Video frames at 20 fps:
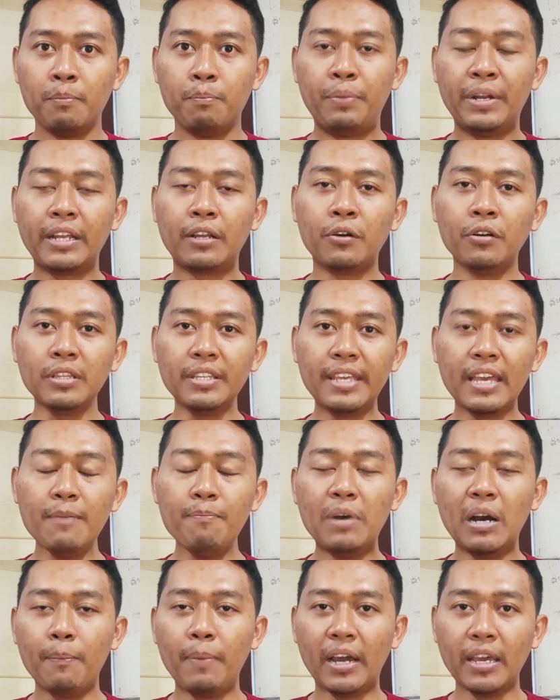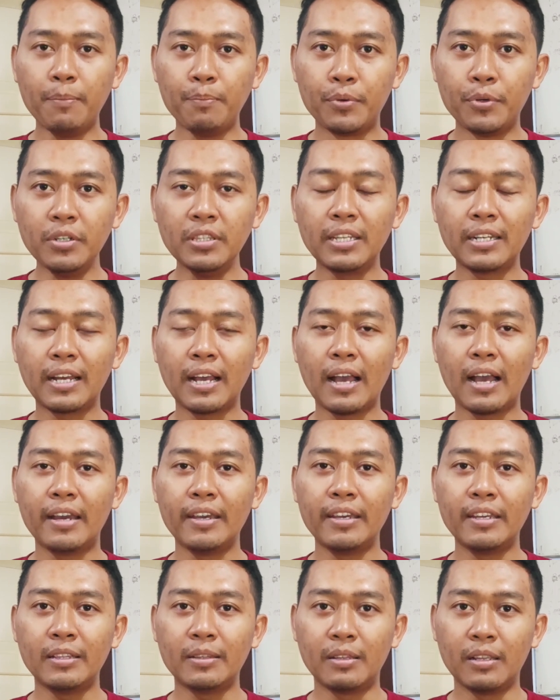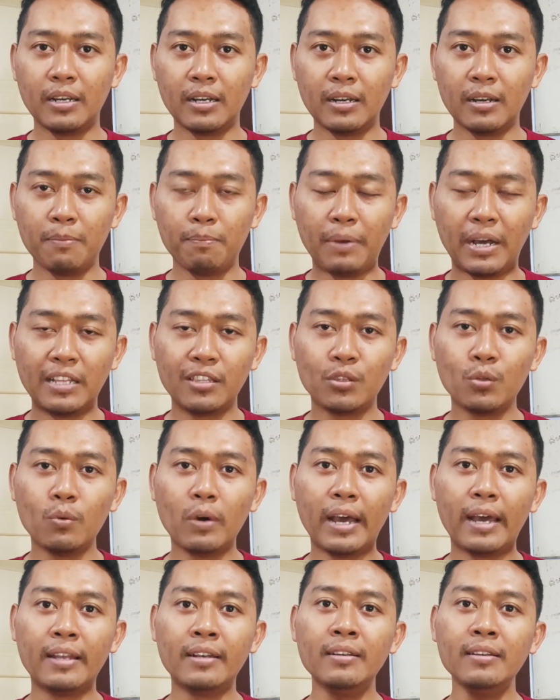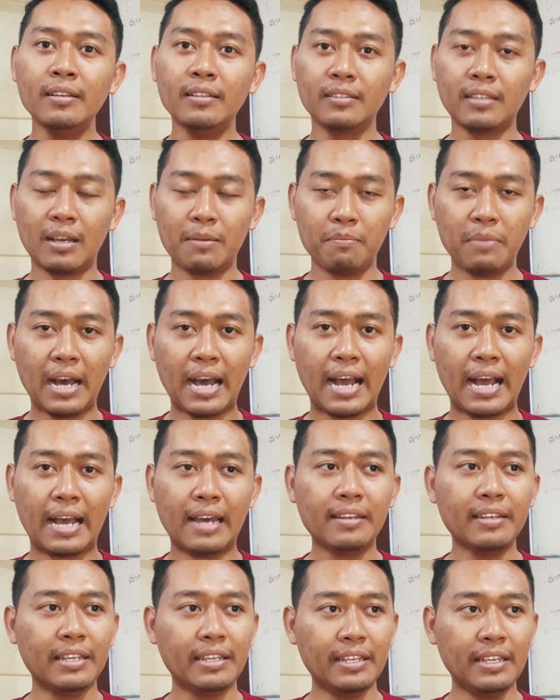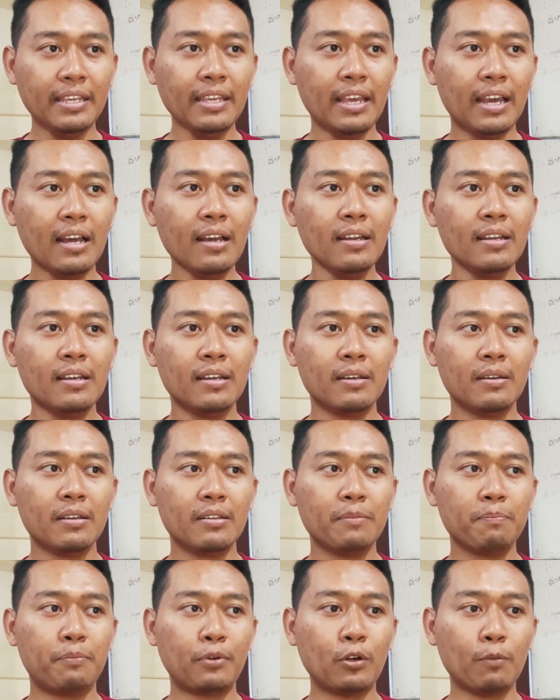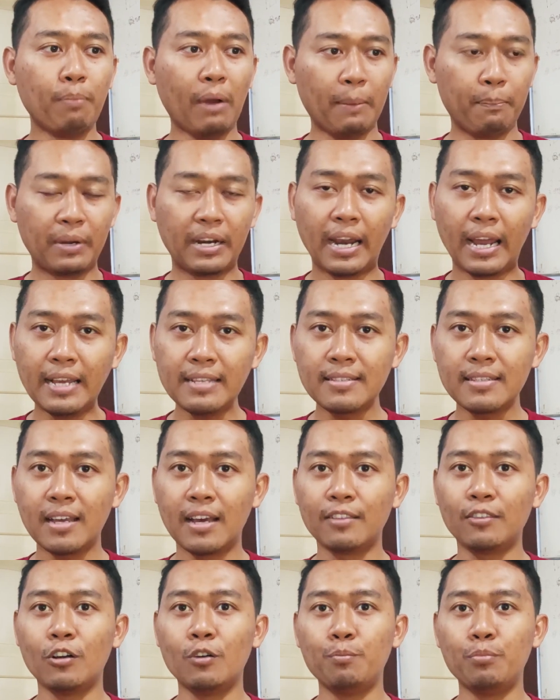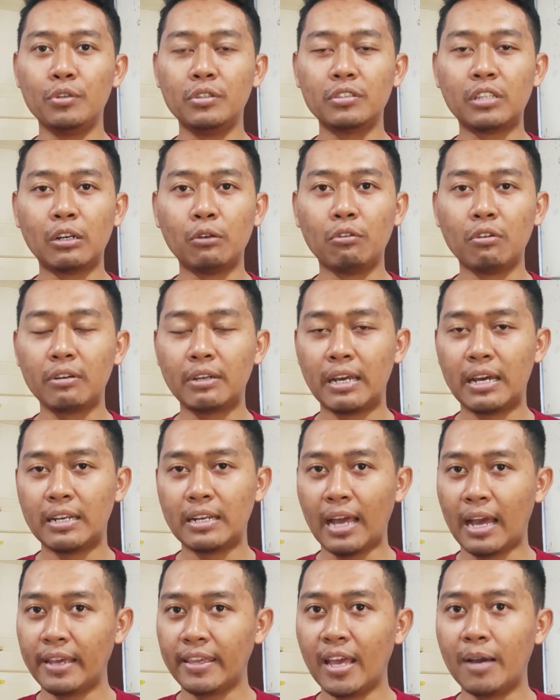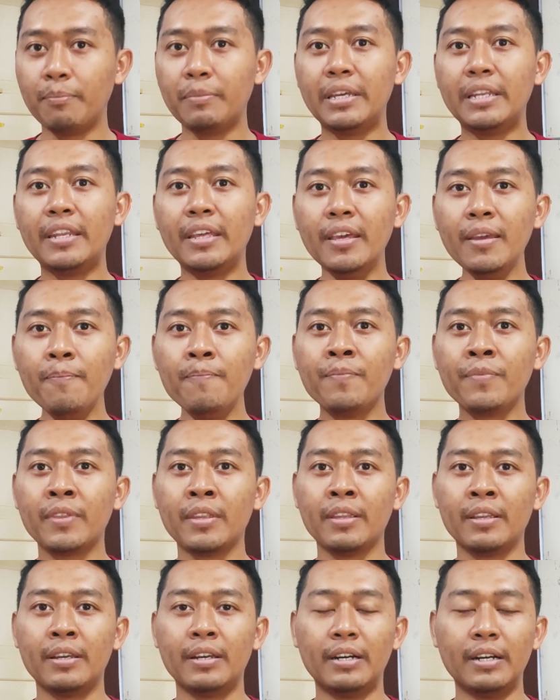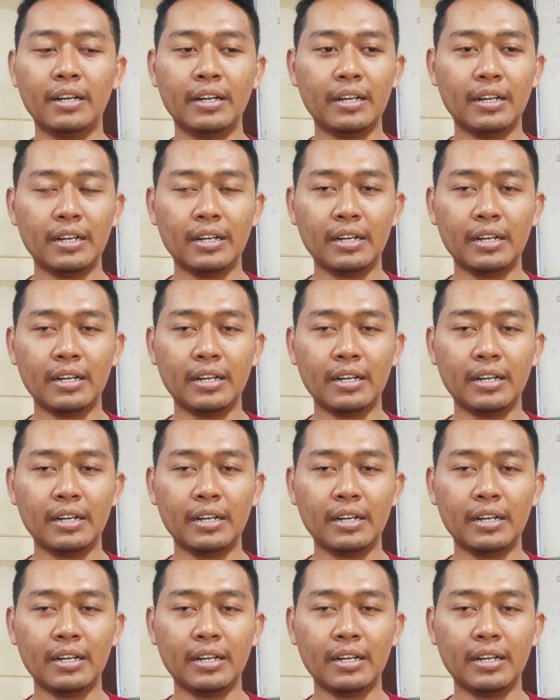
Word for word: Berikutnya Bapak Ibu terkait e, bantuan tambahan ini ya berupa beras ataupun telur dan ayam ini e,